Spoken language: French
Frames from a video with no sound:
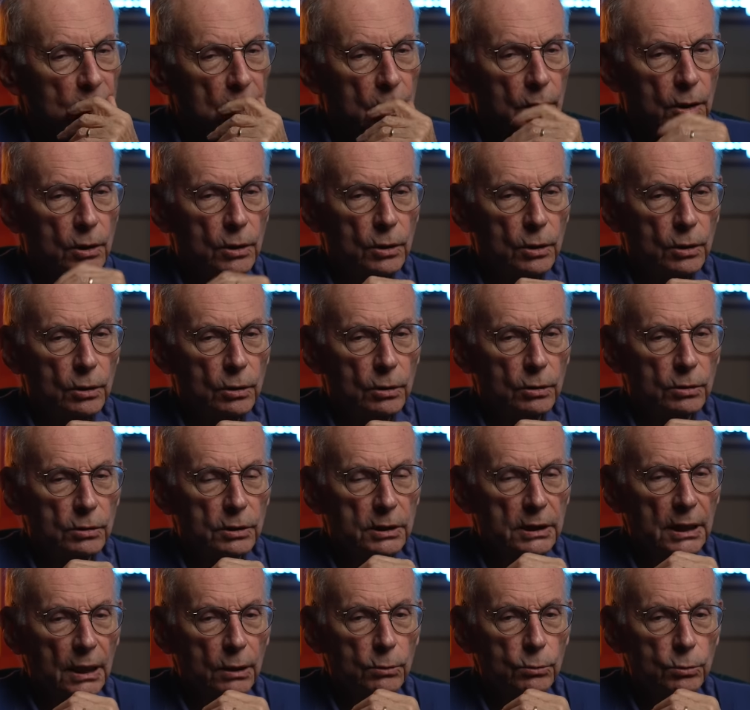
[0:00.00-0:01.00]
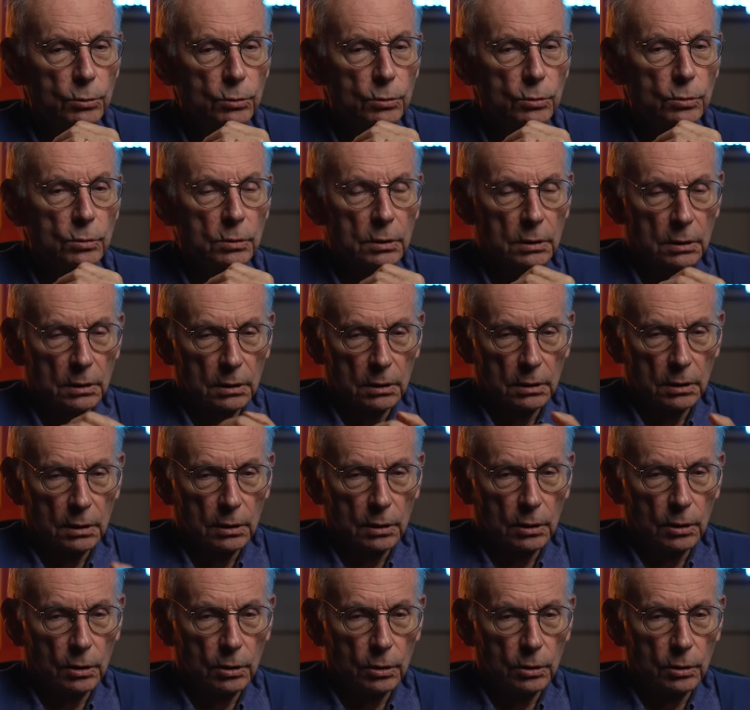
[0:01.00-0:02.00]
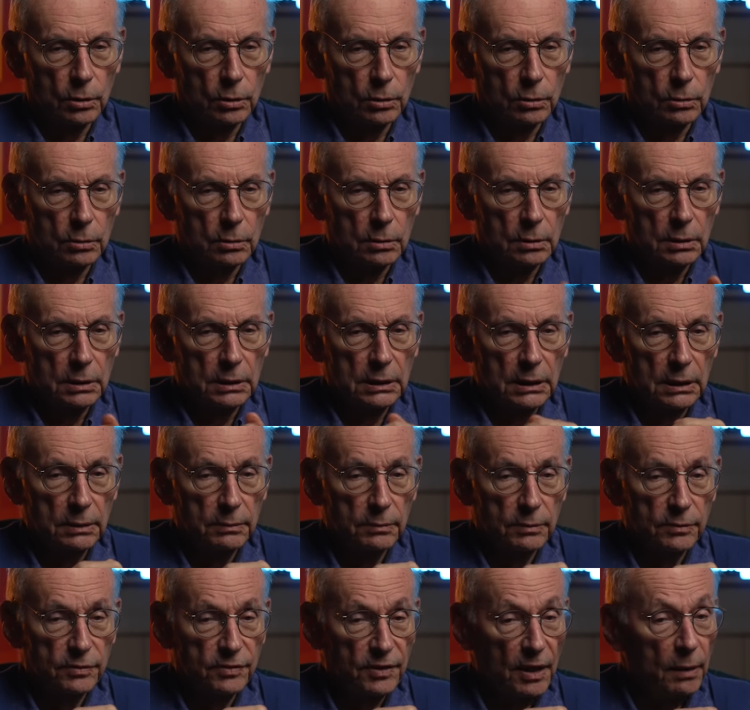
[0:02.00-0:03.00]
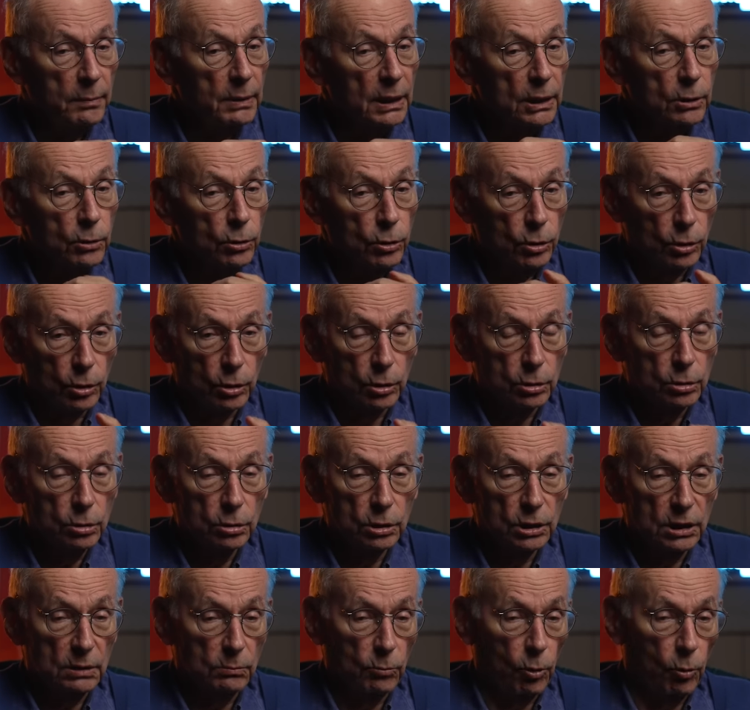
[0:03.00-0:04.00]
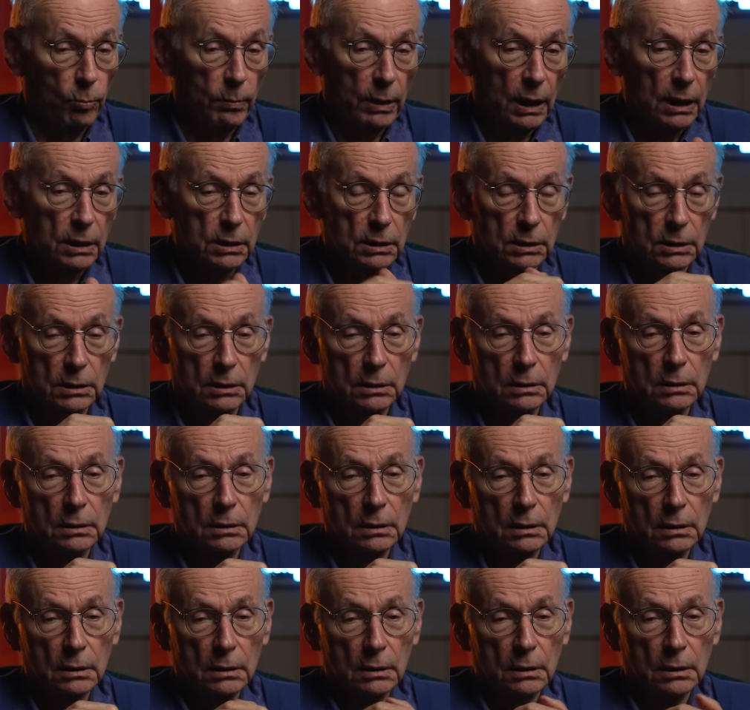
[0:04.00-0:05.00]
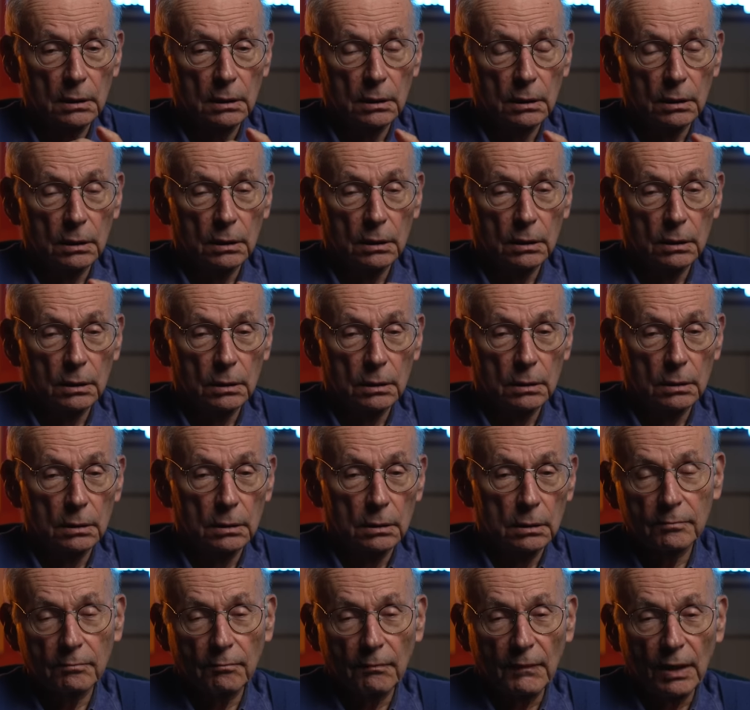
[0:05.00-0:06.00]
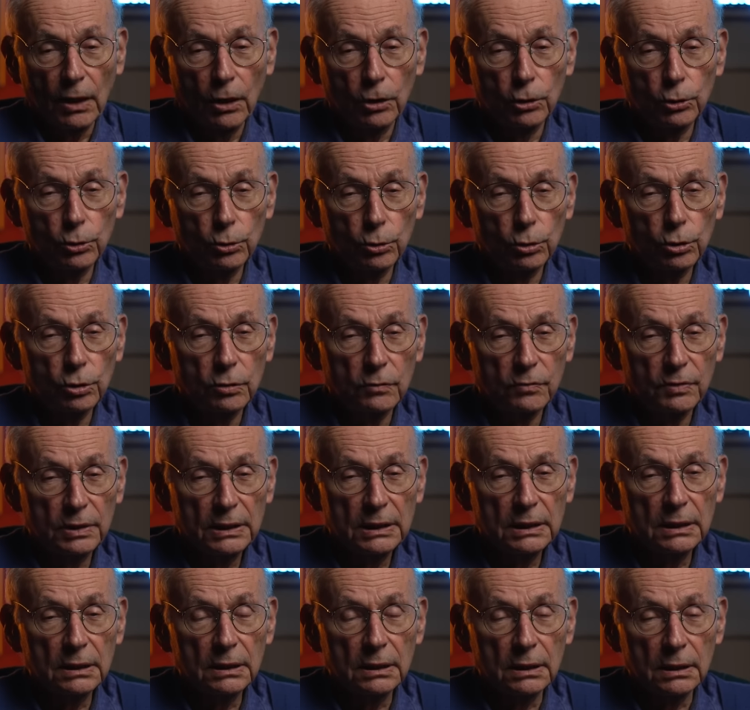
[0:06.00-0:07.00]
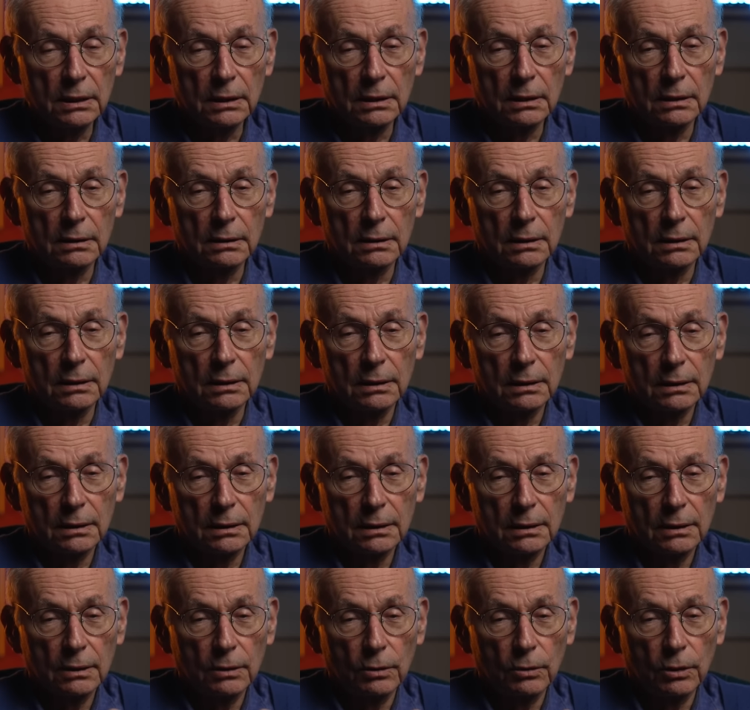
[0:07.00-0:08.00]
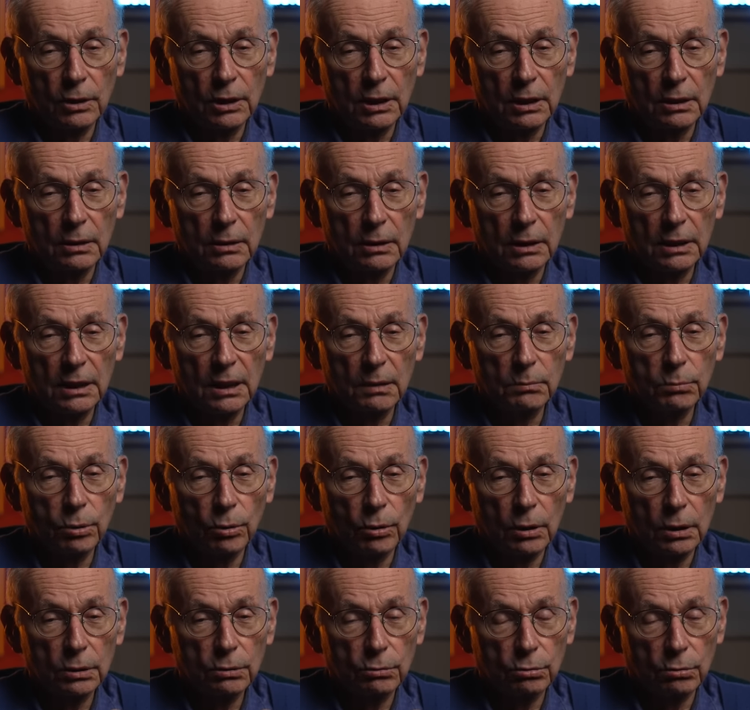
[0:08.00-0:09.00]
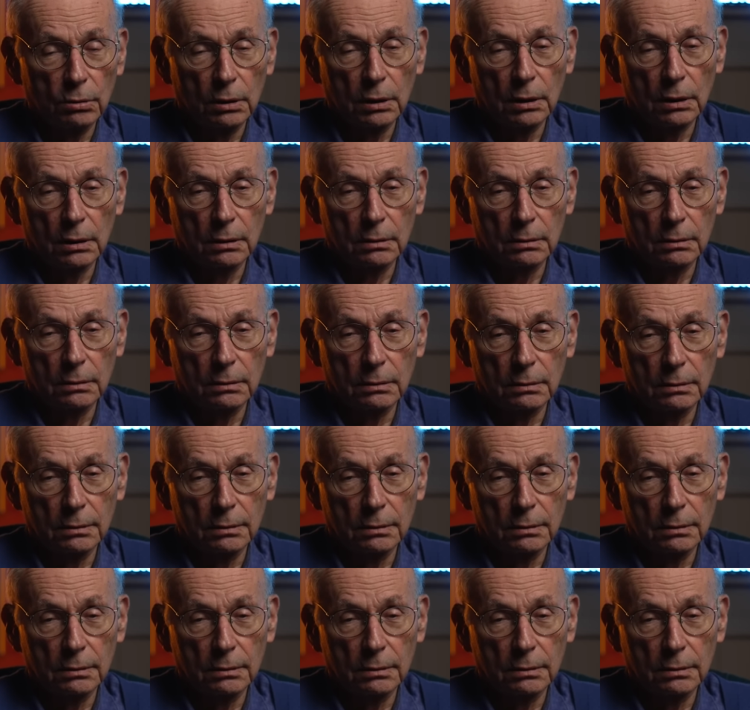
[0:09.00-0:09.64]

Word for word: Euh, il y a eu euh, des pharmacologues qui m'ont marqué. Euh, un jour, je visitais euh, les laboratoires euh,